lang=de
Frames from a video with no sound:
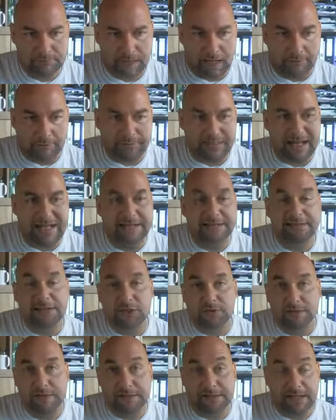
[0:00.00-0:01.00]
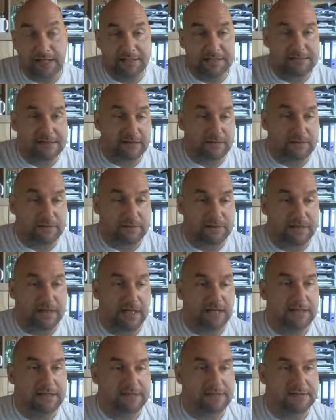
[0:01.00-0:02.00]
Aber Endgeschwindigkeit ist natürlich nicht
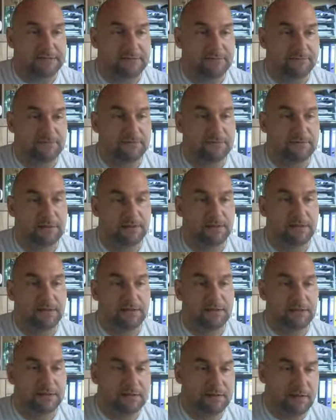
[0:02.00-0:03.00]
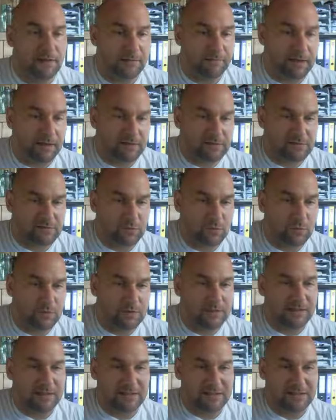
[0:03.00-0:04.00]
alles. Ne? Er macht so
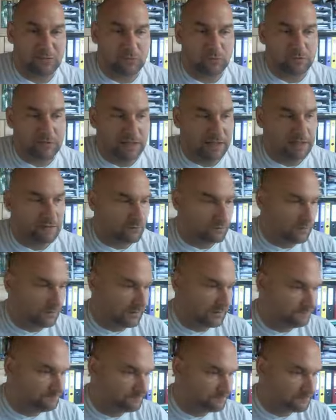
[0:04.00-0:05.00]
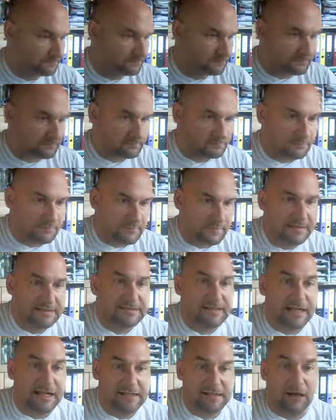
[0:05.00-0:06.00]
einen recht guten Eindruck.
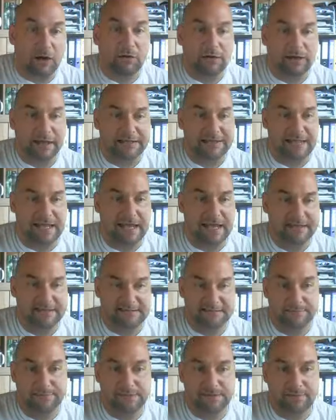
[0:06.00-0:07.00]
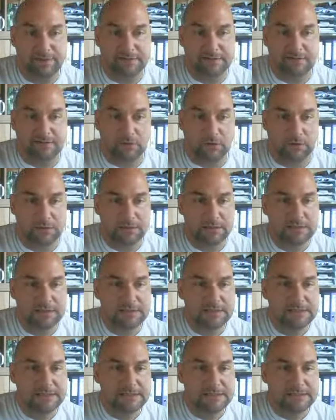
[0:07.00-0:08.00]
Ist halt auch recht leicht, 27 Tonnen.
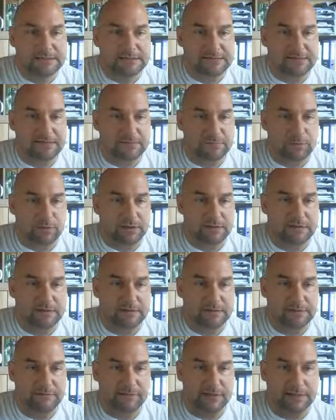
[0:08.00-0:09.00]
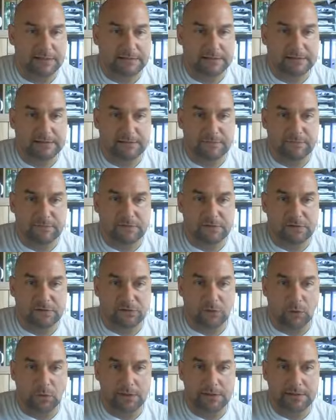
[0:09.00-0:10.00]
Das ist wirklich nicht die Welt. Das
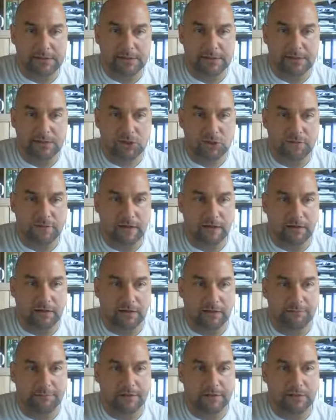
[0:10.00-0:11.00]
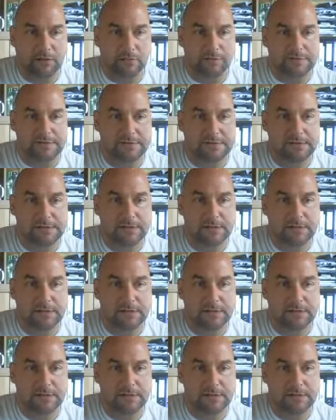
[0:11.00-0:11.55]
deutlich schwerere Mediums.